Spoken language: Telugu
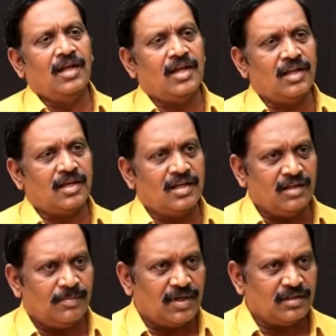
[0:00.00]
ఎగిరి
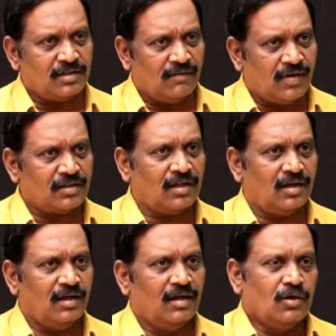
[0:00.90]
కింద పడిన తర్వాత
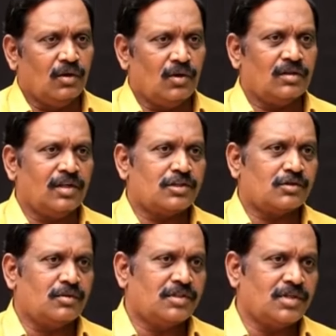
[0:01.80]
డోర్
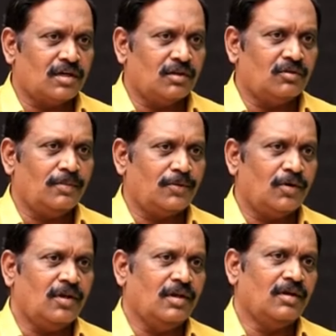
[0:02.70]
తెరుచుకుని షర్ట్
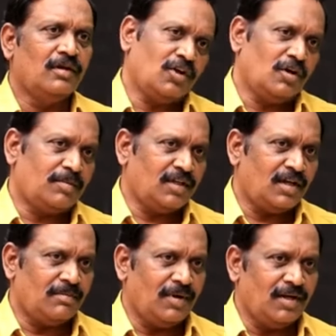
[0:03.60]
దులుపుకుని చలో
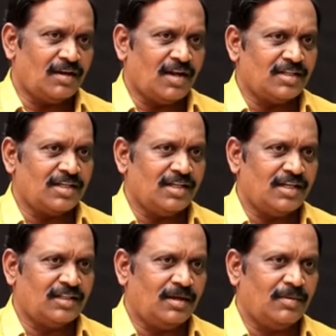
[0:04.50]
బ్రదర్ మళ్ళీ రాజకీయం
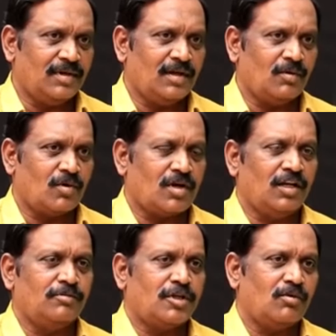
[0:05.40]
చేద్దామన్నారు ఒక్క
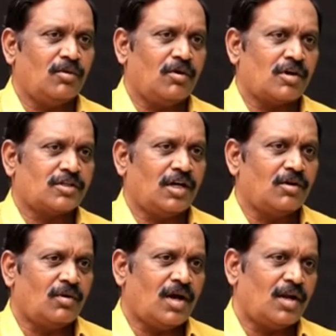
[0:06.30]
నిమిషం కూడా ఒక క్షణం
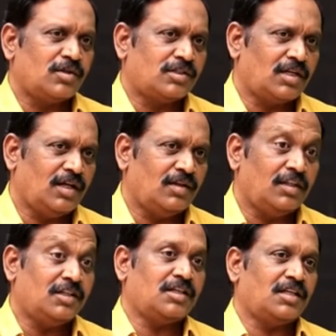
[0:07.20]
కూడా ఆలోచించలేదు
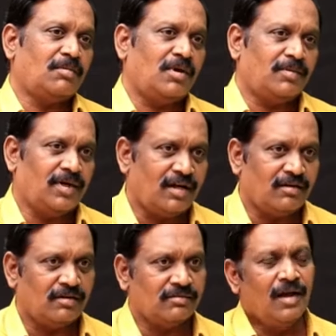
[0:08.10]
అది చంద్రబాబు నాయుడు
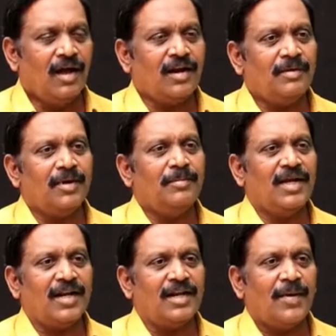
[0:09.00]
అన్నాడు అరే మరి
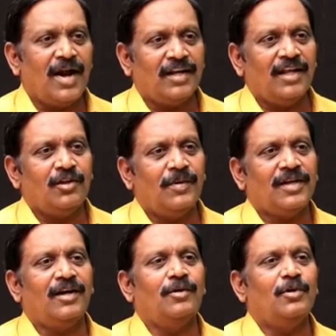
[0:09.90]
మీ అన్న పార్టీ ఎందుకు
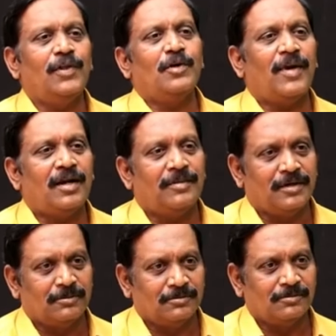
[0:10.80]
పెట్టాడు నువ్వెందుకు పార్టీ
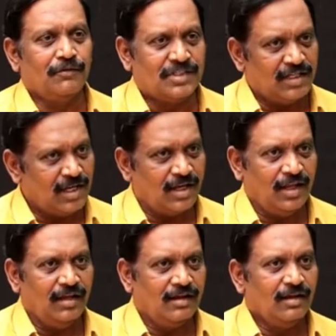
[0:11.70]
పెట్టు
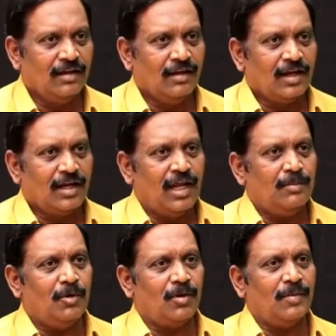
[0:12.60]
విజనరీ
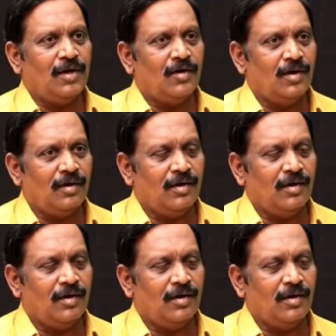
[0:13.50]
క్లేమోర్ మైల్లో